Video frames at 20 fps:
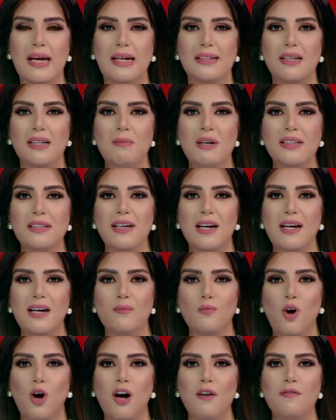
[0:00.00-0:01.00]
اعتمد
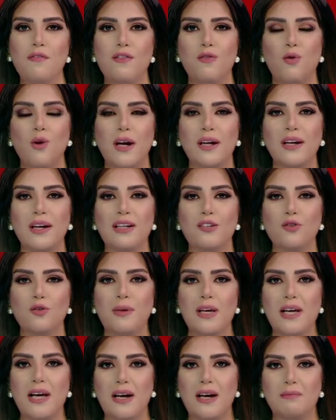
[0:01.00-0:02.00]
محافظ
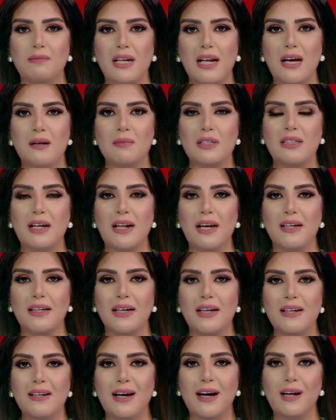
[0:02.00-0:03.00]
القليوبية عبد الحميد
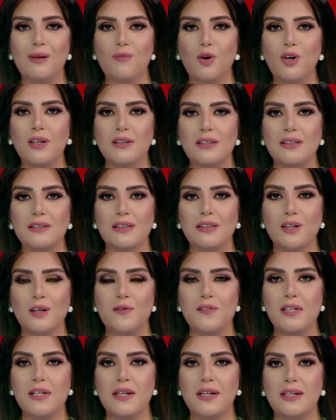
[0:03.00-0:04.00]
الهجان المخطط
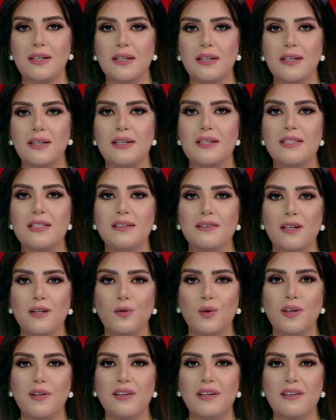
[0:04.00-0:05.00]
التفصيلي ل
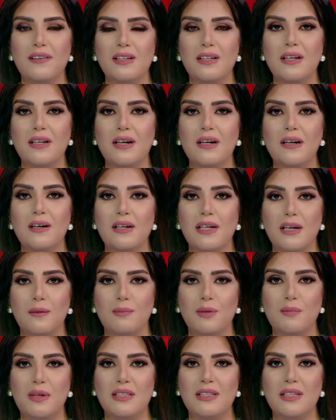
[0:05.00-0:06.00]
36 قرية
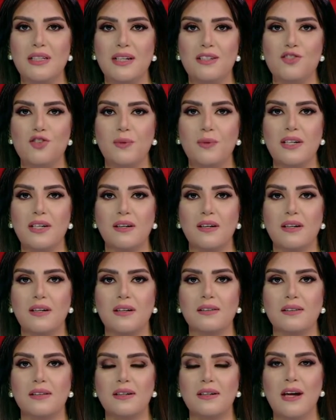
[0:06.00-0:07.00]
بمدينة شبين
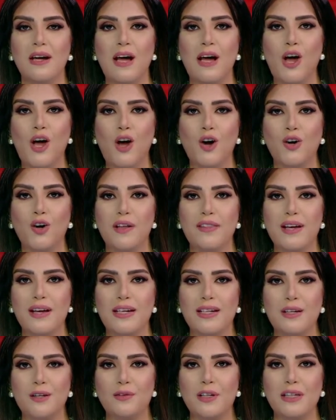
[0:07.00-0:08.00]
القناطر
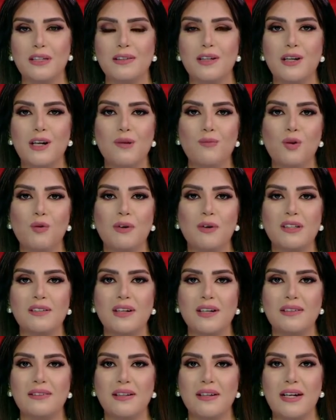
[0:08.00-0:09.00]
وذلك في إطار
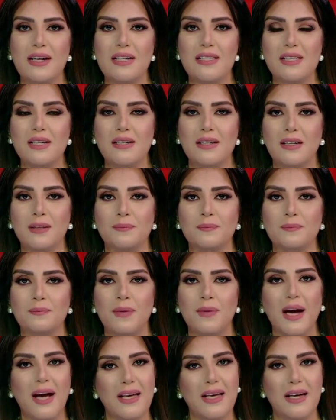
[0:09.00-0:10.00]
المبادرة الرئاسية
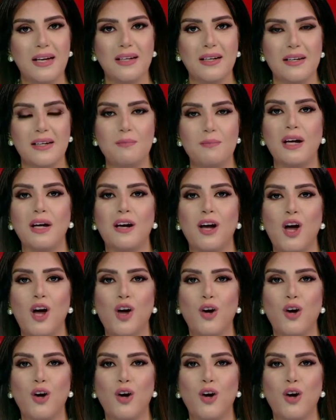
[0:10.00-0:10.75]
حياة كريمة